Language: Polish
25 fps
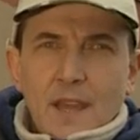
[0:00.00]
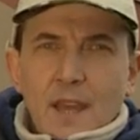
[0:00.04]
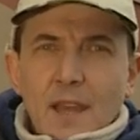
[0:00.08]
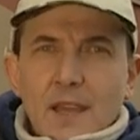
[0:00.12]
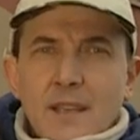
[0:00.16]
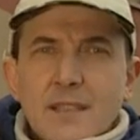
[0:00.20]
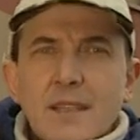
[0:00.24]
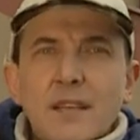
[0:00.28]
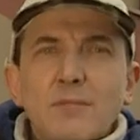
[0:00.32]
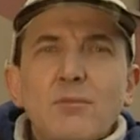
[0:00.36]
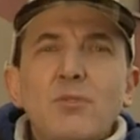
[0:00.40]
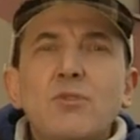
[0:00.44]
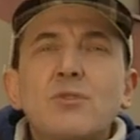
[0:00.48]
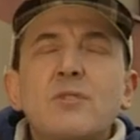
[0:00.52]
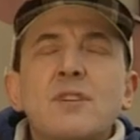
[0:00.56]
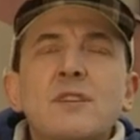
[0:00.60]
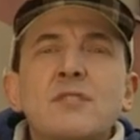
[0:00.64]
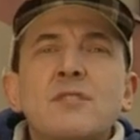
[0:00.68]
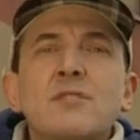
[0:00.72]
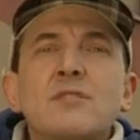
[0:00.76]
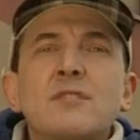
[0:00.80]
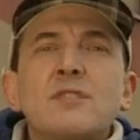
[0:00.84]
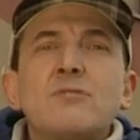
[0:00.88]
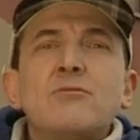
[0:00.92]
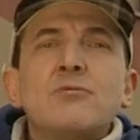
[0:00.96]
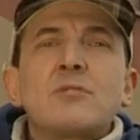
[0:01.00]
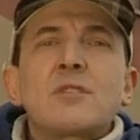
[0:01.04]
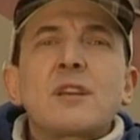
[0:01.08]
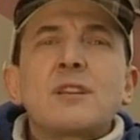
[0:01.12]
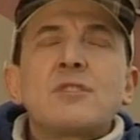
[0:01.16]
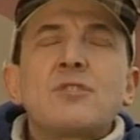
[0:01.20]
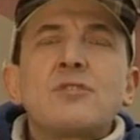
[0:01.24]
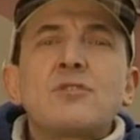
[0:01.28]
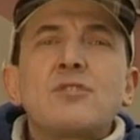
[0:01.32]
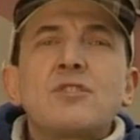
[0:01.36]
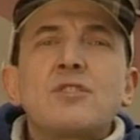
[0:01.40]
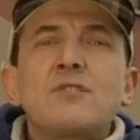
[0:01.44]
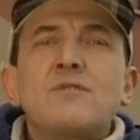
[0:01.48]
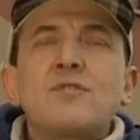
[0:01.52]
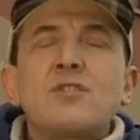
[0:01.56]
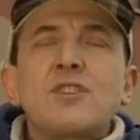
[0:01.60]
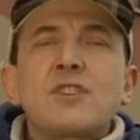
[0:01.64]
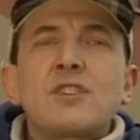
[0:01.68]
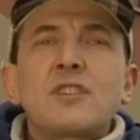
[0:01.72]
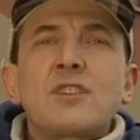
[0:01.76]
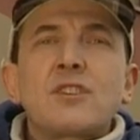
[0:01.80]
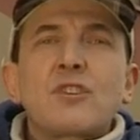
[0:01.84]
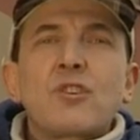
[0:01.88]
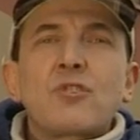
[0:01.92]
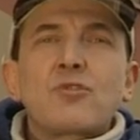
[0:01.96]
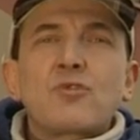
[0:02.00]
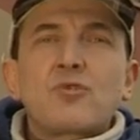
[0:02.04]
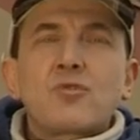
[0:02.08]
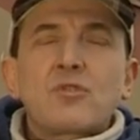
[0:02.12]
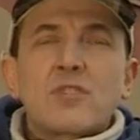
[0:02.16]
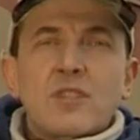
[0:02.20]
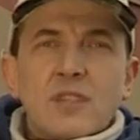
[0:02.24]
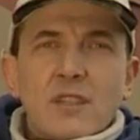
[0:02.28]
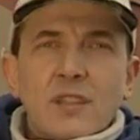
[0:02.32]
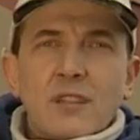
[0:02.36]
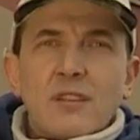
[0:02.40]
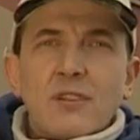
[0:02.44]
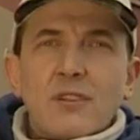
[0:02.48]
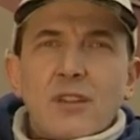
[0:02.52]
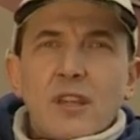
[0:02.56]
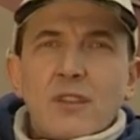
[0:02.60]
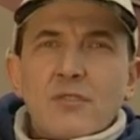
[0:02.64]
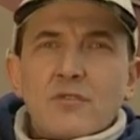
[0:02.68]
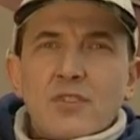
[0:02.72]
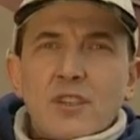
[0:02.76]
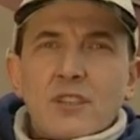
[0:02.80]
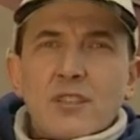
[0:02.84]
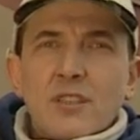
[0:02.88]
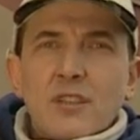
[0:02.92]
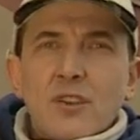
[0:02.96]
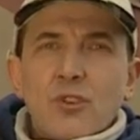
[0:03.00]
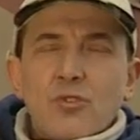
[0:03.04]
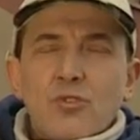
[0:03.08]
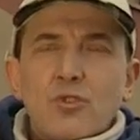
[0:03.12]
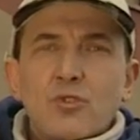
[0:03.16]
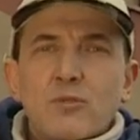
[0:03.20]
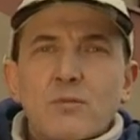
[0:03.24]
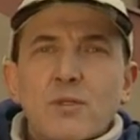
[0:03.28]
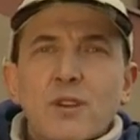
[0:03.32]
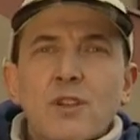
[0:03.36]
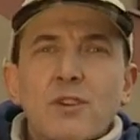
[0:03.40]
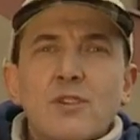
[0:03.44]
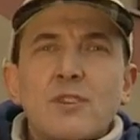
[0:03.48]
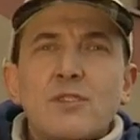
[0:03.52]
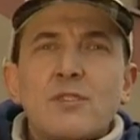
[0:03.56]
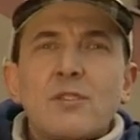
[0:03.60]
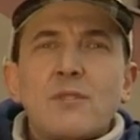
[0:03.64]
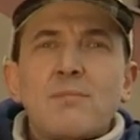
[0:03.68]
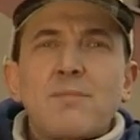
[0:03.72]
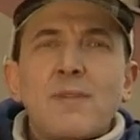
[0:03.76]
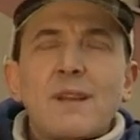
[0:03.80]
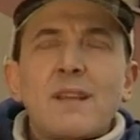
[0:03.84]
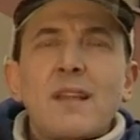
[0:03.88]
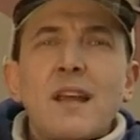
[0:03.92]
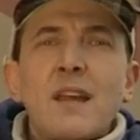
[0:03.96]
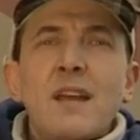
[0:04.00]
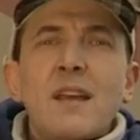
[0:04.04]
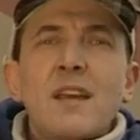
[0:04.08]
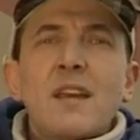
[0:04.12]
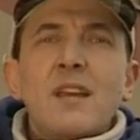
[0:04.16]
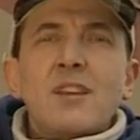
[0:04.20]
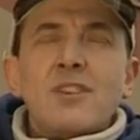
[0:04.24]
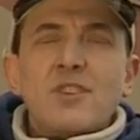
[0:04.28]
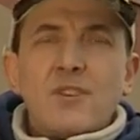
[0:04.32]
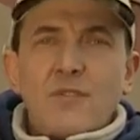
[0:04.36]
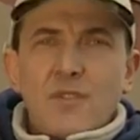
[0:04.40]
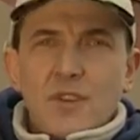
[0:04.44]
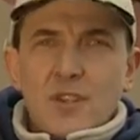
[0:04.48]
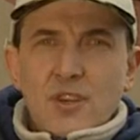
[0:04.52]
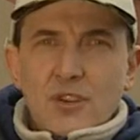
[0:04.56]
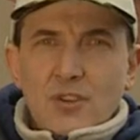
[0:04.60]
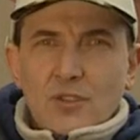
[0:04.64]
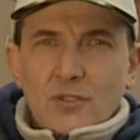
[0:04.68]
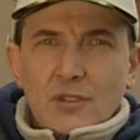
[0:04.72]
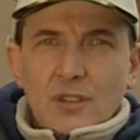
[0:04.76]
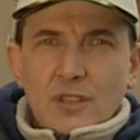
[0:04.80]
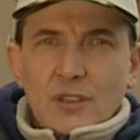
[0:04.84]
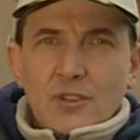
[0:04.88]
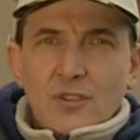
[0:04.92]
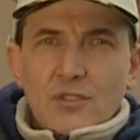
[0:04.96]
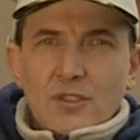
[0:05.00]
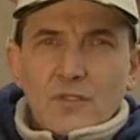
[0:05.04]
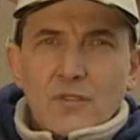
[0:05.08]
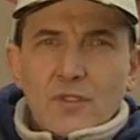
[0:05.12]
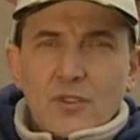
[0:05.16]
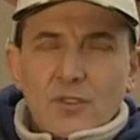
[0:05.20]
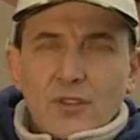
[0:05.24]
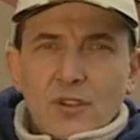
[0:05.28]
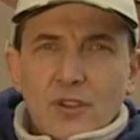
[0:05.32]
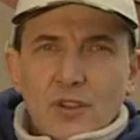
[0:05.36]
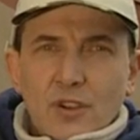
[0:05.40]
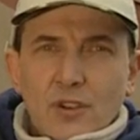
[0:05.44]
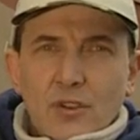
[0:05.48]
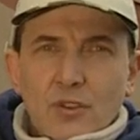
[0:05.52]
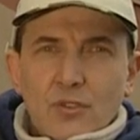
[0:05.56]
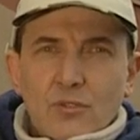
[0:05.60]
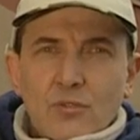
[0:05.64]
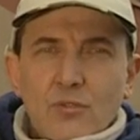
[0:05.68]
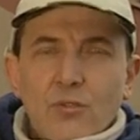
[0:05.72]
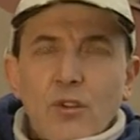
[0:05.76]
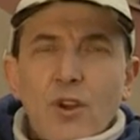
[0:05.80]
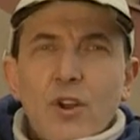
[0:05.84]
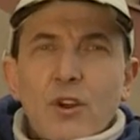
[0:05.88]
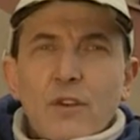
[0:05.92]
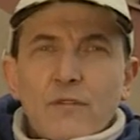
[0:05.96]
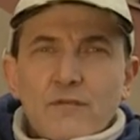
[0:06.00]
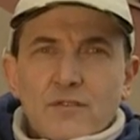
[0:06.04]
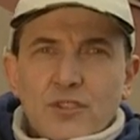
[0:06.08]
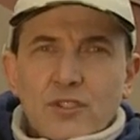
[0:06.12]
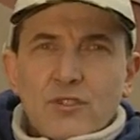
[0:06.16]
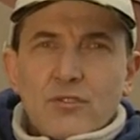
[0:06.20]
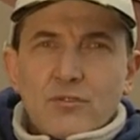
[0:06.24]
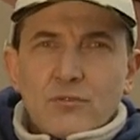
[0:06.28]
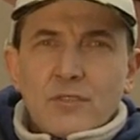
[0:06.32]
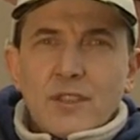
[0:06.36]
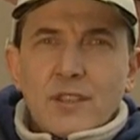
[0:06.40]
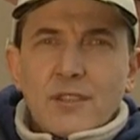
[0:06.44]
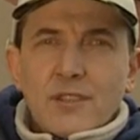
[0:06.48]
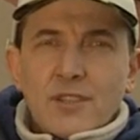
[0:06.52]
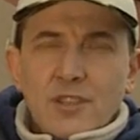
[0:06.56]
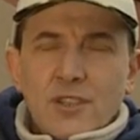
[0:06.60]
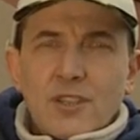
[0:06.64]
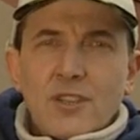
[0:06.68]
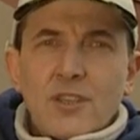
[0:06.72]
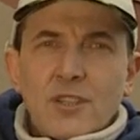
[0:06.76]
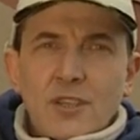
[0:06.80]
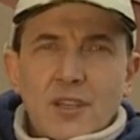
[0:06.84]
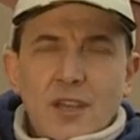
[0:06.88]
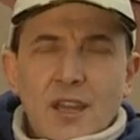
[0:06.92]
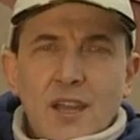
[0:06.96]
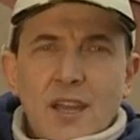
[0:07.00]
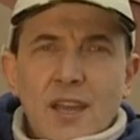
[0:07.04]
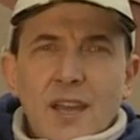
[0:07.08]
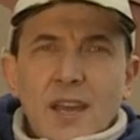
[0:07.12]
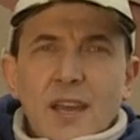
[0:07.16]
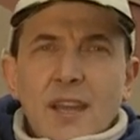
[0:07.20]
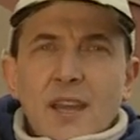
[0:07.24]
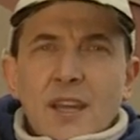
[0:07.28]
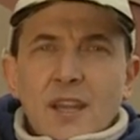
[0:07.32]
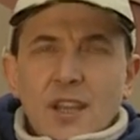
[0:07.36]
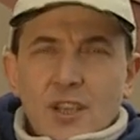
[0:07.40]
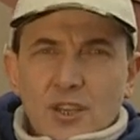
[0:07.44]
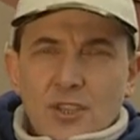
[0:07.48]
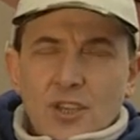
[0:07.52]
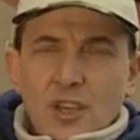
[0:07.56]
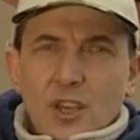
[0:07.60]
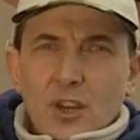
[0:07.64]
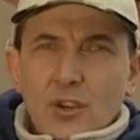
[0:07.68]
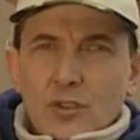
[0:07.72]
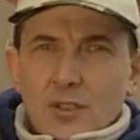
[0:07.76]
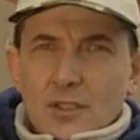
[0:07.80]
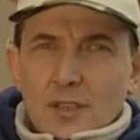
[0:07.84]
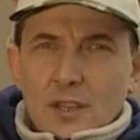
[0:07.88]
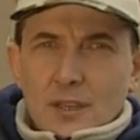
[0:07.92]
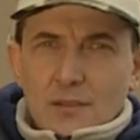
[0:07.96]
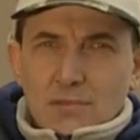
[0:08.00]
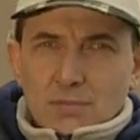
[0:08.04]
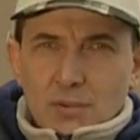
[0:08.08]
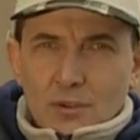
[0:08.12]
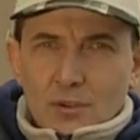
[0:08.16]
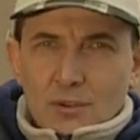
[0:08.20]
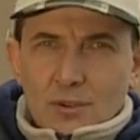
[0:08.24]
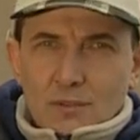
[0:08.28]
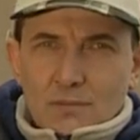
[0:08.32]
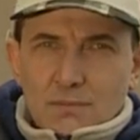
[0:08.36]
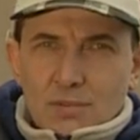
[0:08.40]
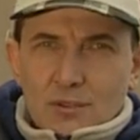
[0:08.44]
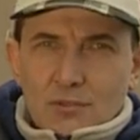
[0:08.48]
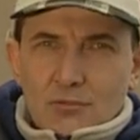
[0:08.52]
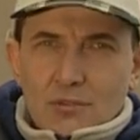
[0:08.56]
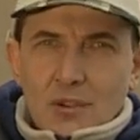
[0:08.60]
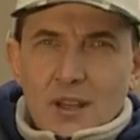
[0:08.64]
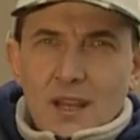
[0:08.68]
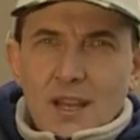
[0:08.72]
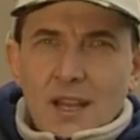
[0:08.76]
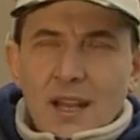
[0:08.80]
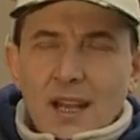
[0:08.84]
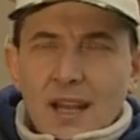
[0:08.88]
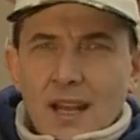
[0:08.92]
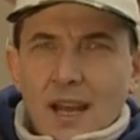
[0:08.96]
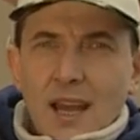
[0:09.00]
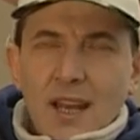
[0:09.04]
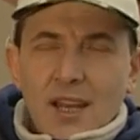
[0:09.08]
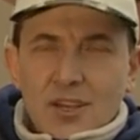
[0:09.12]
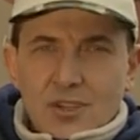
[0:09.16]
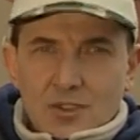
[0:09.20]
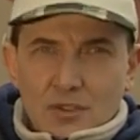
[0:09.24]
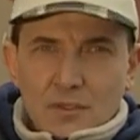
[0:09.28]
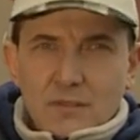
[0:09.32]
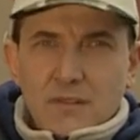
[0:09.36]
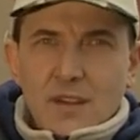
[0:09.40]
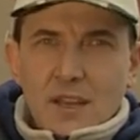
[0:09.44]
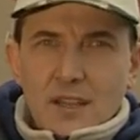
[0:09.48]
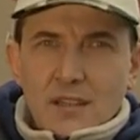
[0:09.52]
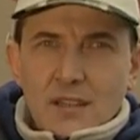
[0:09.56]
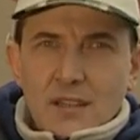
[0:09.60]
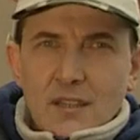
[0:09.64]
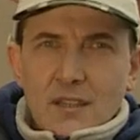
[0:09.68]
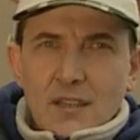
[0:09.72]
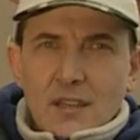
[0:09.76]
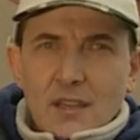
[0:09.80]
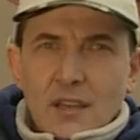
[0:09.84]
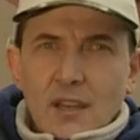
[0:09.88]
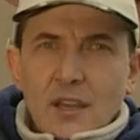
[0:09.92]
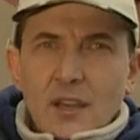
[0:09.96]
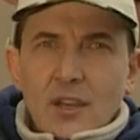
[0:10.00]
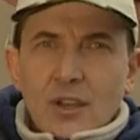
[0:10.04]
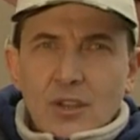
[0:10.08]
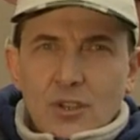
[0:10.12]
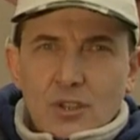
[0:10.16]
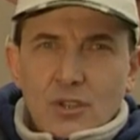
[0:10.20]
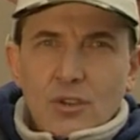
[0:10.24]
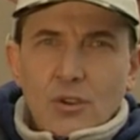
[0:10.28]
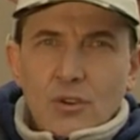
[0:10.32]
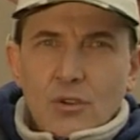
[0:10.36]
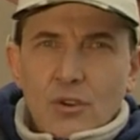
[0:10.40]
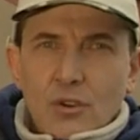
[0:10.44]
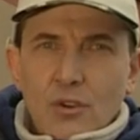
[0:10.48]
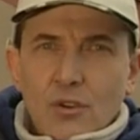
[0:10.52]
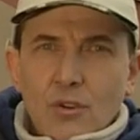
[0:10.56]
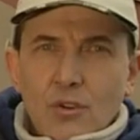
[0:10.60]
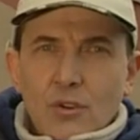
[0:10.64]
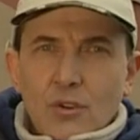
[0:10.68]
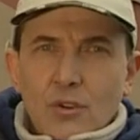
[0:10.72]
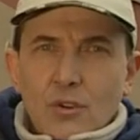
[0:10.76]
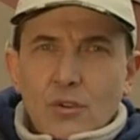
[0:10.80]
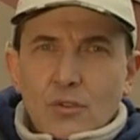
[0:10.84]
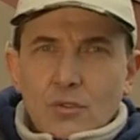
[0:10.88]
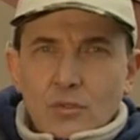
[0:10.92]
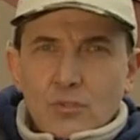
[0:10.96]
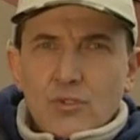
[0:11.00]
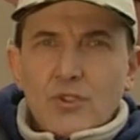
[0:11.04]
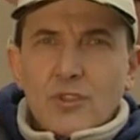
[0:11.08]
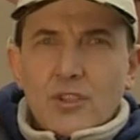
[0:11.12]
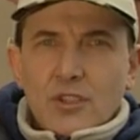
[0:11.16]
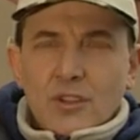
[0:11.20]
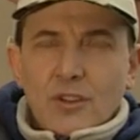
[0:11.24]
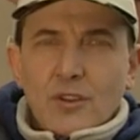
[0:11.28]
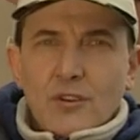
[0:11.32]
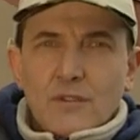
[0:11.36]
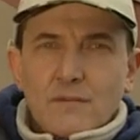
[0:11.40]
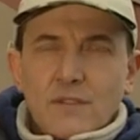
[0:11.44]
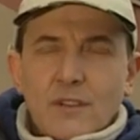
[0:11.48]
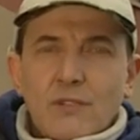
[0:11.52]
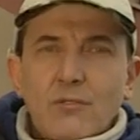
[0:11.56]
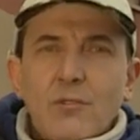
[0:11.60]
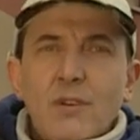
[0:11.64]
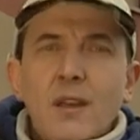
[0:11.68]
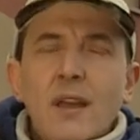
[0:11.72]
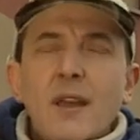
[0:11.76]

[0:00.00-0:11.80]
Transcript: Samochód ten został ukradziony z 26 na 27 listopada 1999 roku w Sulęcinie, gdzie od tej pory był garażowany. Kto go użytkował?